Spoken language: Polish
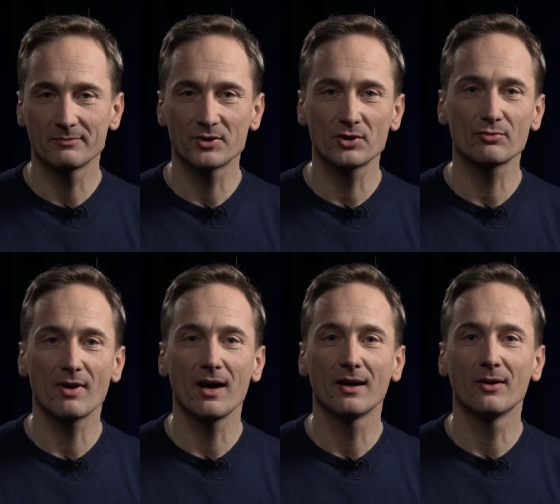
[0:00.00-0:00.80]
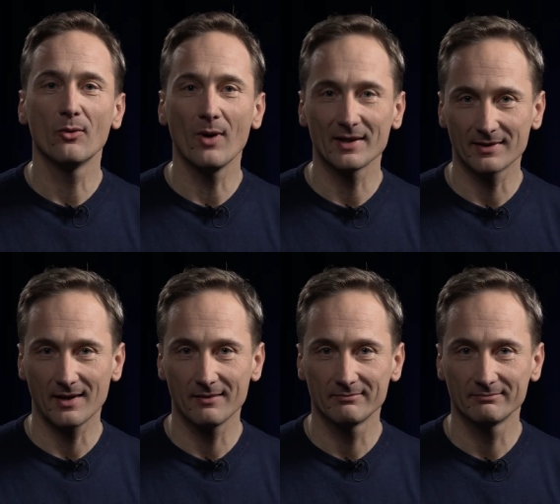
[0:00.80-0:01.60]
przyszła
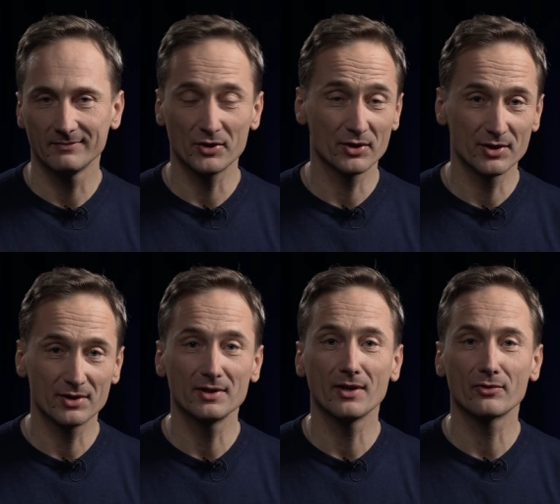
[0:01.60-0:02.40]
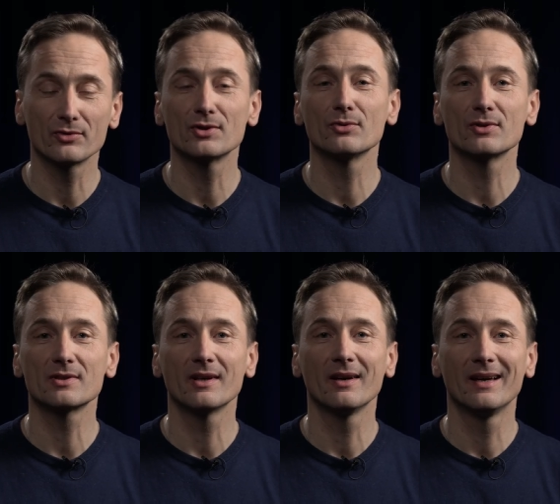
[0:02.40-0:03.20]
łaska. Nasze dzieci nawróciły
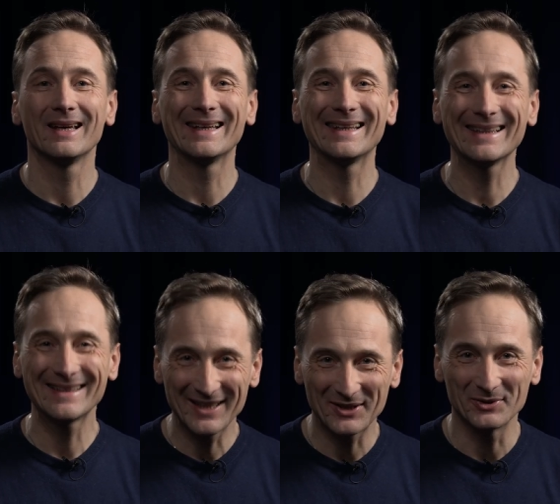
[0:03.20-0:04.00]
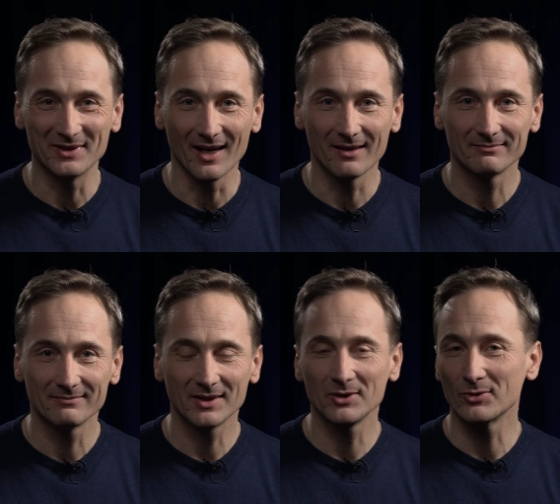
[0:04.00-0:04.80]
się jednego dnia
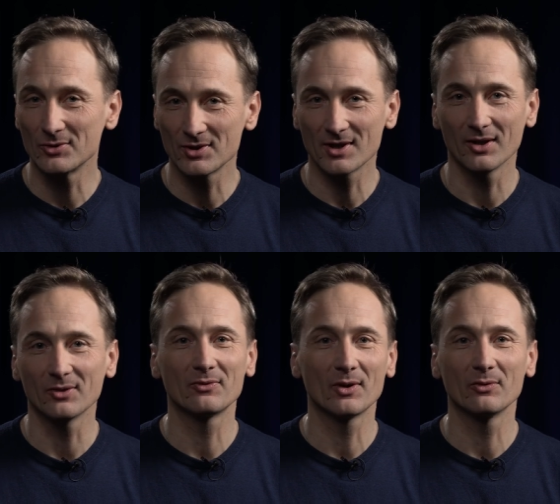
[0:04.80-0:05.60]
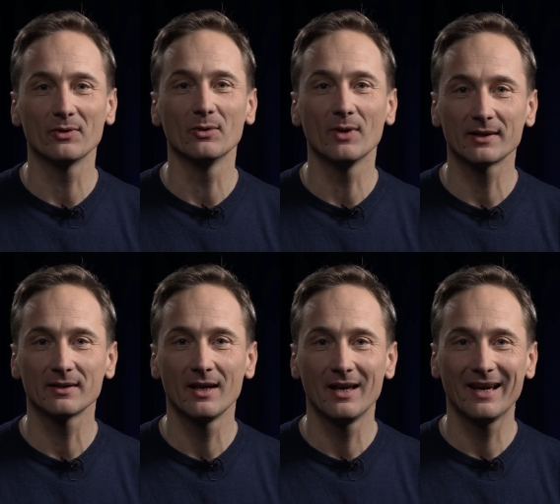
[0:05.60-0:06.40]
i do dzisiaj od wielu, wielu
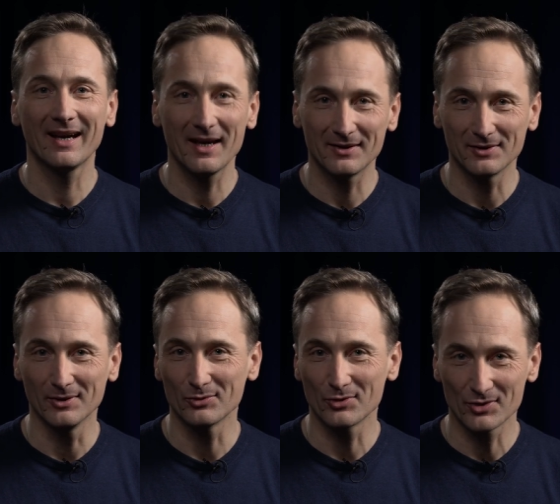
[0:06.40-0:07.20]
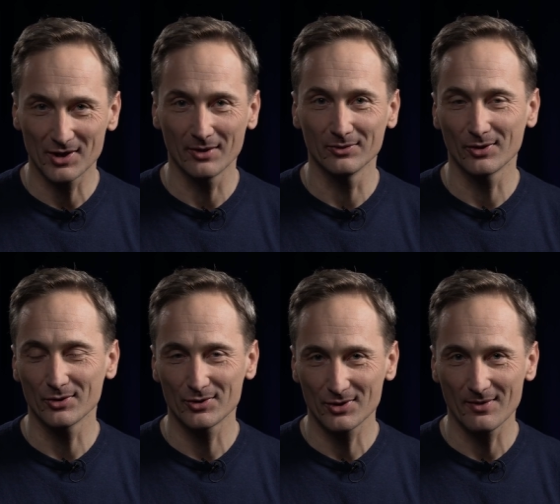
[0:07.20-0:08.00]
lat chętnie uczęszczają do
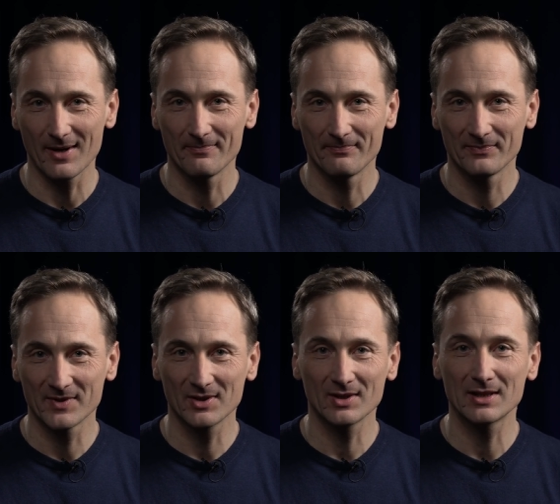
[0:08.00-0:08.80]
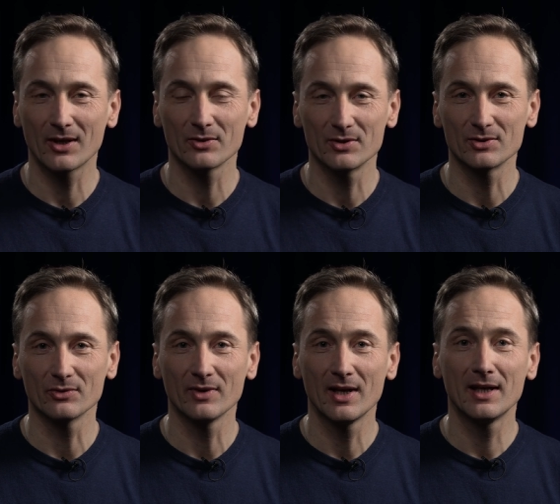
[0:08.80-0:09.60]
kościoła, co jest dla
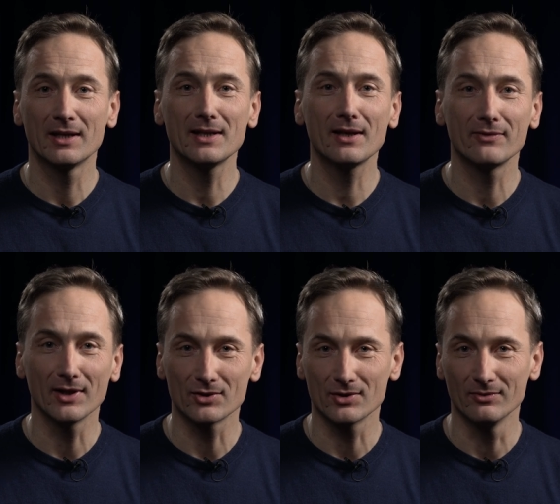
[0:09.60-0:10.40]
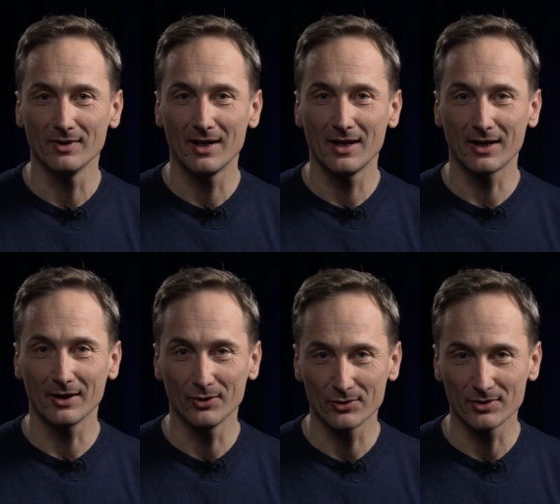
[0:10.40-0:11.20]
rodziców największą
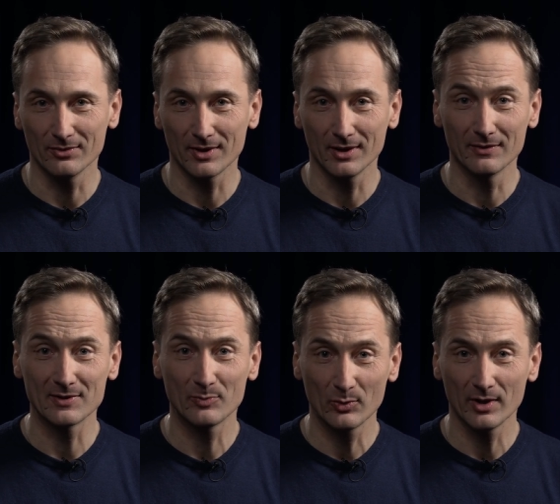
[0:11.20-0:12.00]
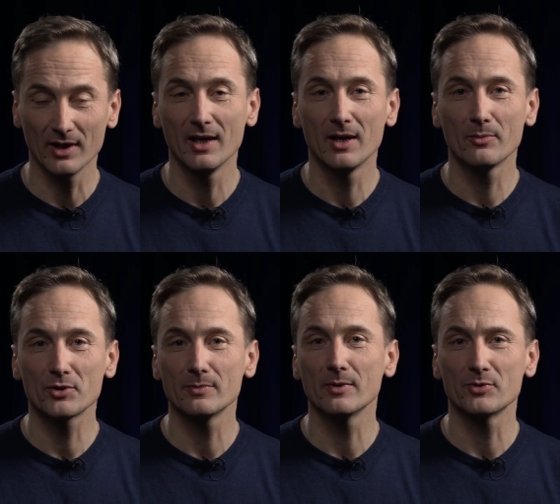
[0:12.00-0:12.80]
radością, kiedy wspólnie
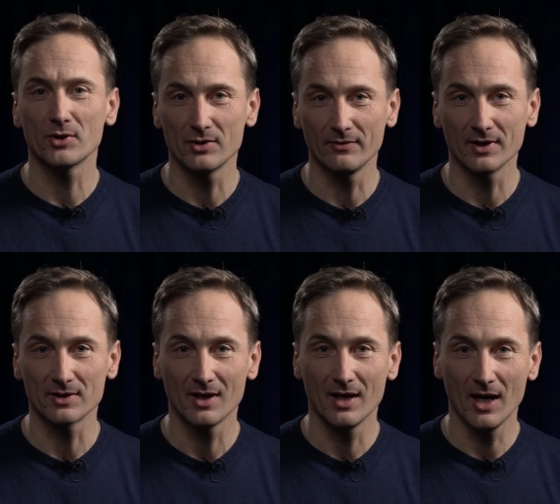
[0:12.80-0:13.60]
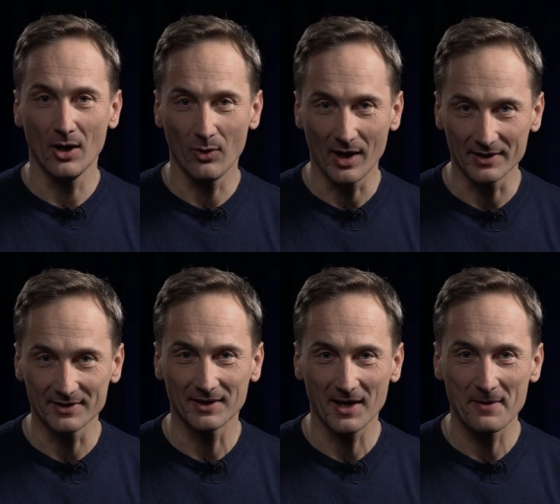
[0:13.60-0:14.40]
możemy przeżywać
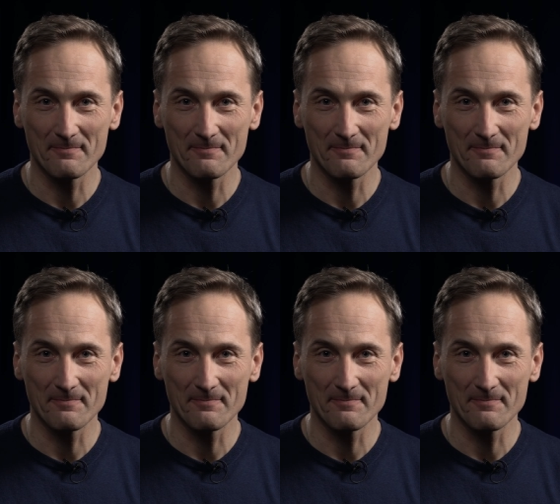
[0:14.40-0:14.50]
Eucharystię.